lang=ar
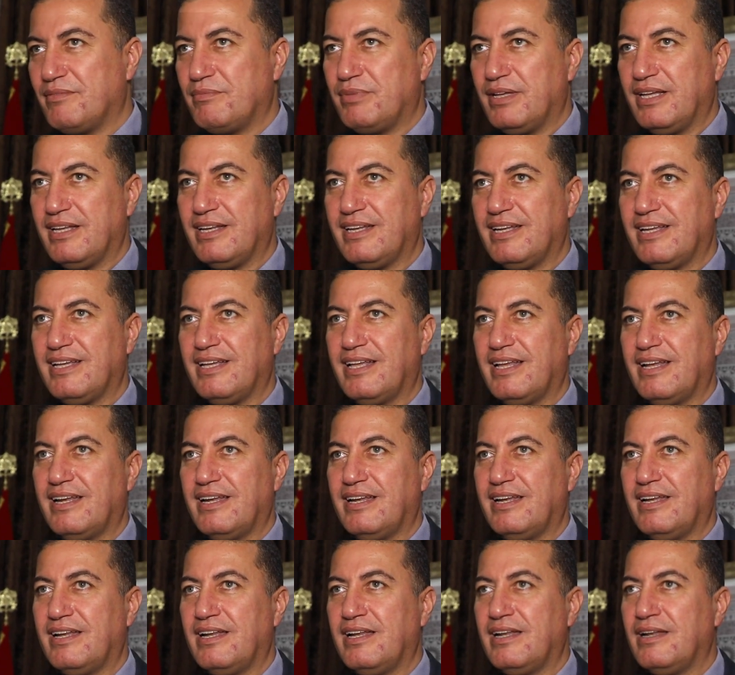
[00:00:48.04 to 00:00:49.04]
بين
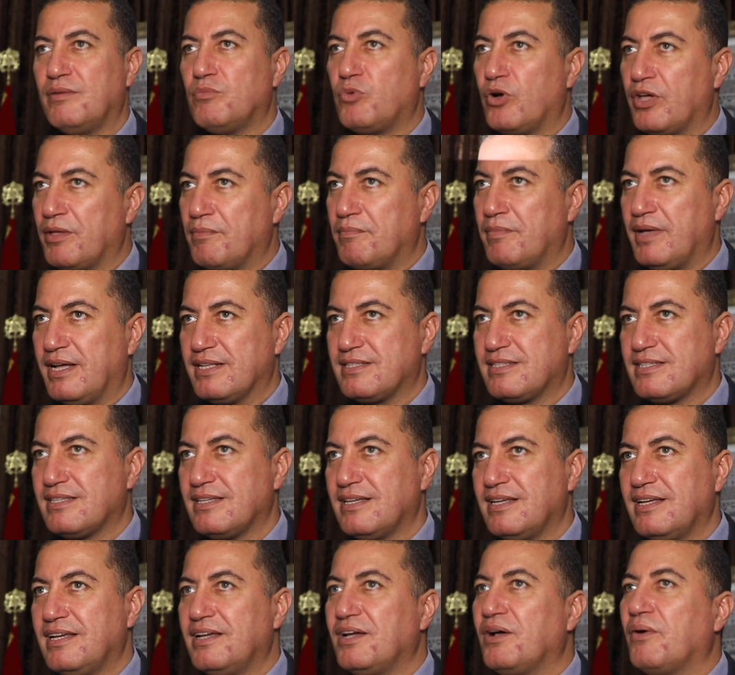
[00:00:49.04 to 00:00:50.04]
المهمات
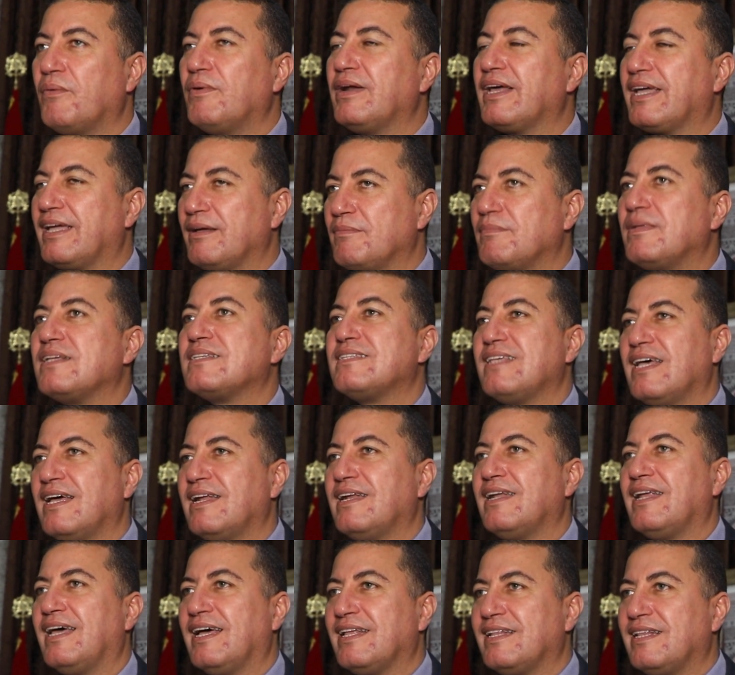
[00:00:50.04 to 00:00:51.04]
ولكن
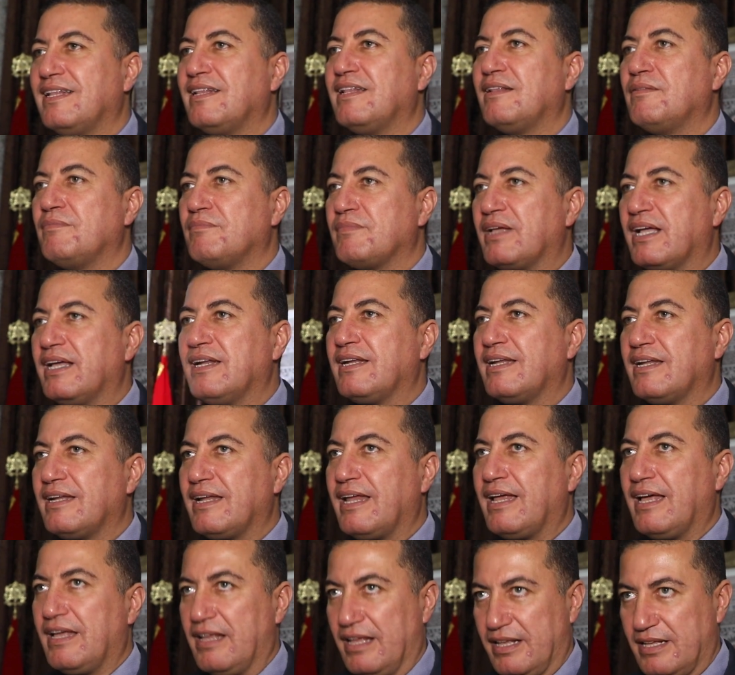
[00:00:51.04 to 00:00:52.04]
مازال هذا كان
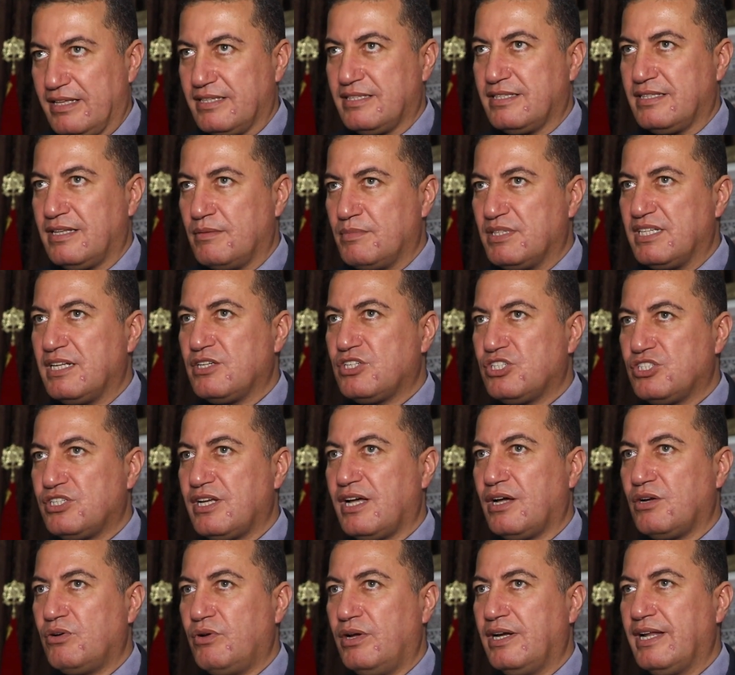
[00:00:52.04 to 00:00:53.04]
خصنا مازال
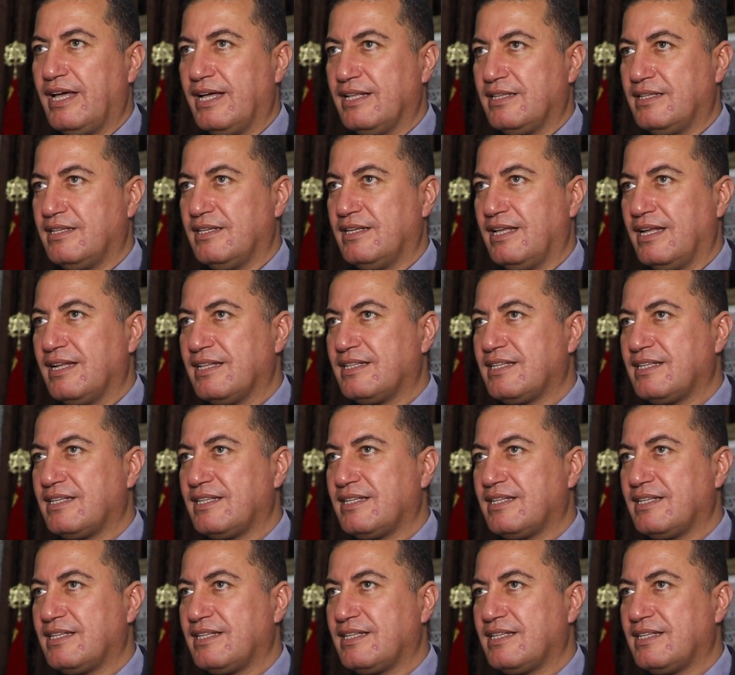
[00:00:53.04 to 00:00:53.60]
نشتغلوا على هاد على